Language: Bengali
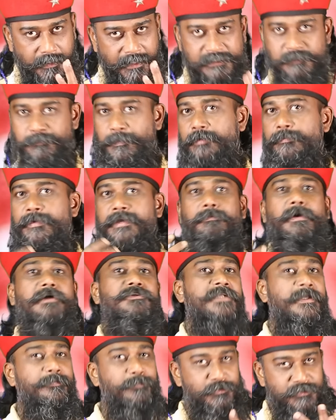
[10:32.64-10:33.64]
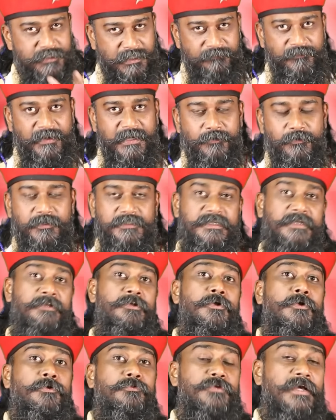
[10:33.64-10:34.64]
এক্সপেরিমেন্ট বা সেই প্রজেক্ট ফেল করেছে
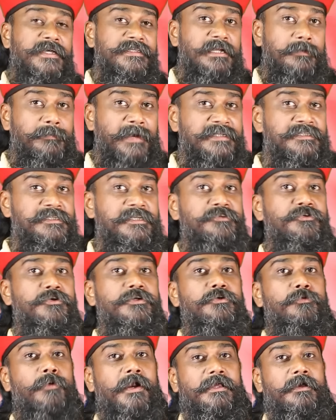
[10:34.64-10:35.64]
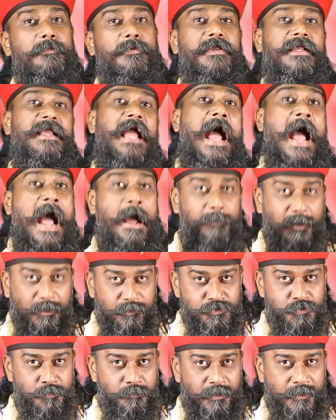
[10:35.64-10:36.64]
দুই হাজার বাইশ টি টোয়েন্টি ওয়ার্ল্ড কাপের আগে
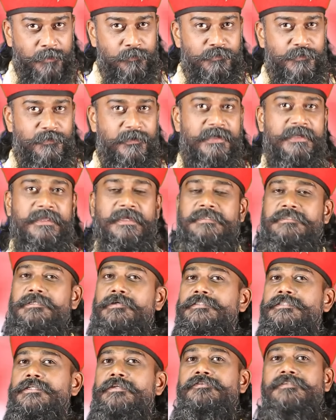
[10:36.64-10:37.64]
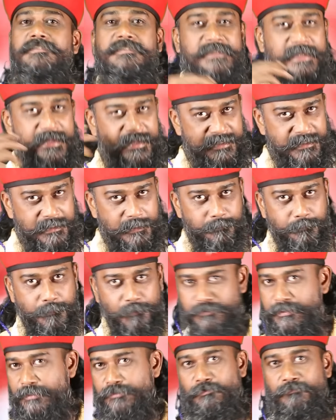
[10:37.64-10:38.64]
আবারও সম্মুখে হুট করে নিয়ে আসা হয়েছিল সেই
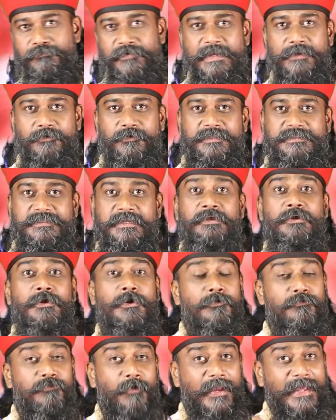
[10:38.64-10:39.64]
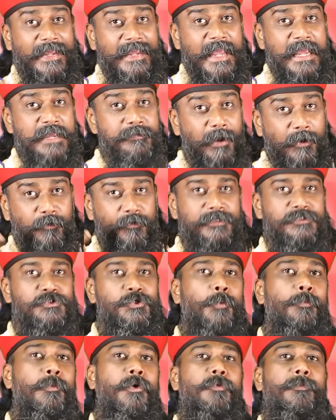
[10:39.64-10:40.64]
প্রজেক্টও ফেল করেছে ফলে এইবারও কি
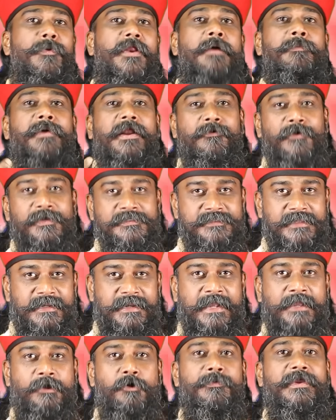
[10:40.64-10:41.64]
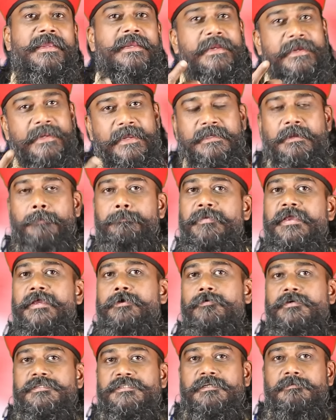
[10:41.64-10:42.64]
সৌম্যর উপরে আবারও আস্থা রাখা হবে কিনা এটা একটা বিগ
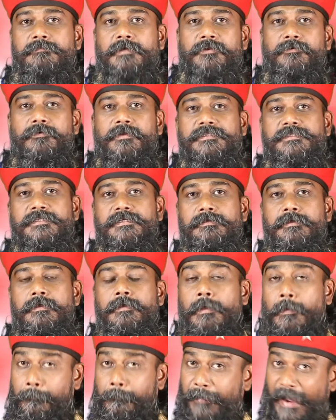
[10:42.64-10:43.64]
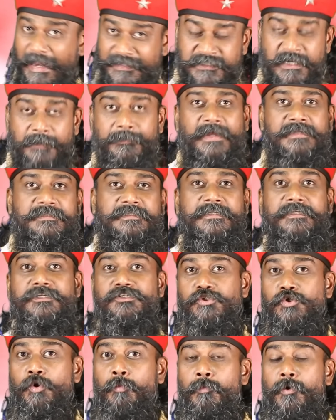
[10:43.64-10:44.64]
কোয়েশ্চেন মার্ক রয়েছে আছে পাশাপাশি
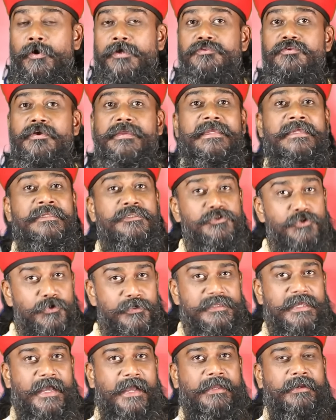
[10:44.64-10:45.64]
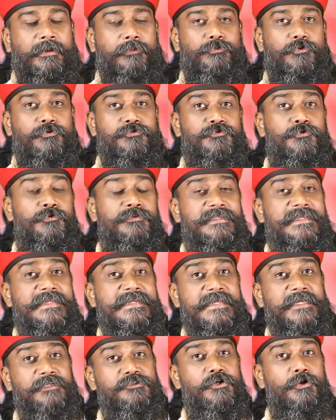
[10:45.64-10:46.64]
সৌম্য কিন্তু ইঞ্জুরিতে আক্রান্ত সো
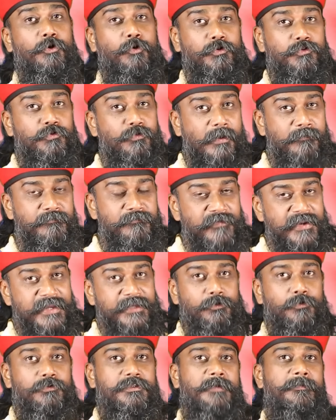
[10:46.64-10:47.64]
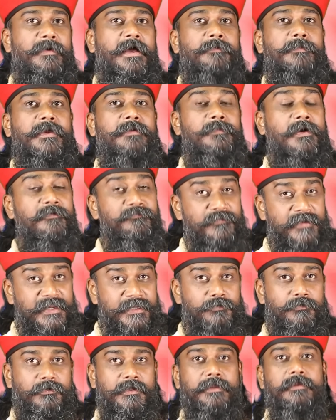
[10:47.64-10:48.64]
তিনি আসলে কতটা ফিট হতে পারবেন বা
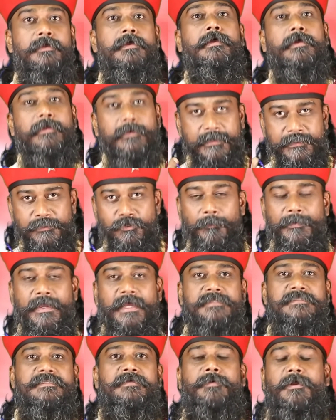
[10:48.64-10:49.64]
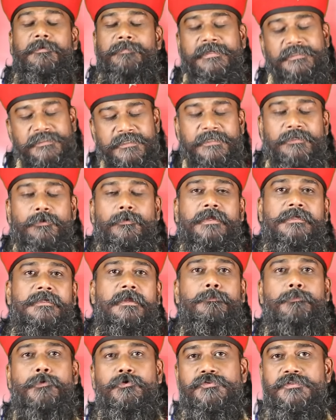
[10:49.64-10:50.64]
ফিট হয়ে রিদমে আসতে পারবেন সেটাও একটা
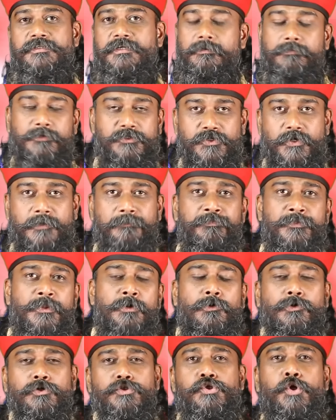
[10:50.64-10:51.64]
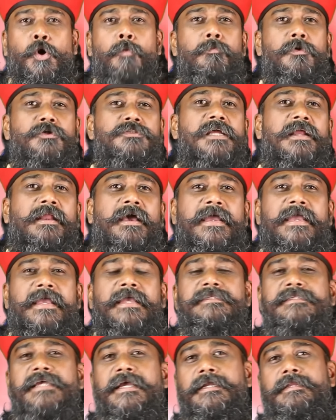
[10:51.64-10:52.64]
প্রশ্নের বিষয় সৌম্য ছাড়া
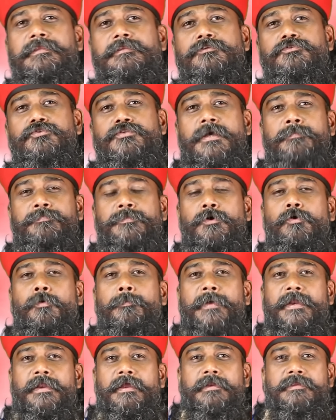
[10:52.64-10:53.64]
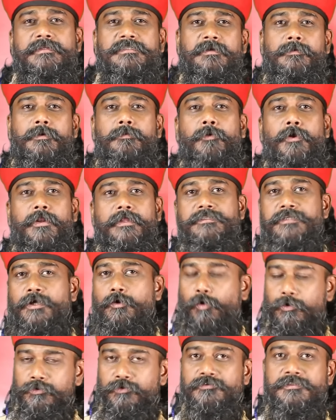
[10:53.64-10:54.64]
এই জায়গাটাতে যদি আপনি ওপেনার হিসাবে বলেন যে
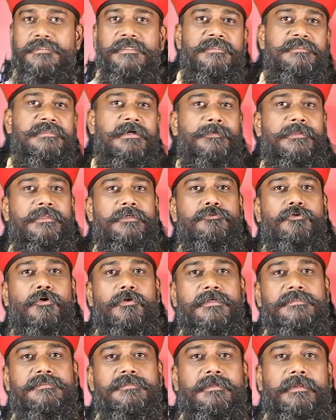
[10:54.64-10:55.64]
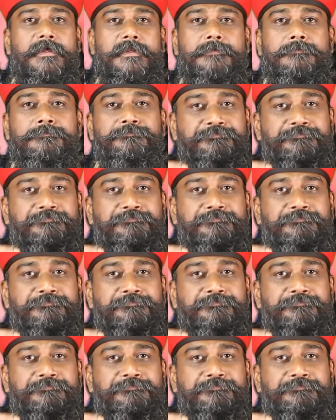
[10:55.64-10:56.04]
গত সিরিজে আমাদের দলে ছিলেন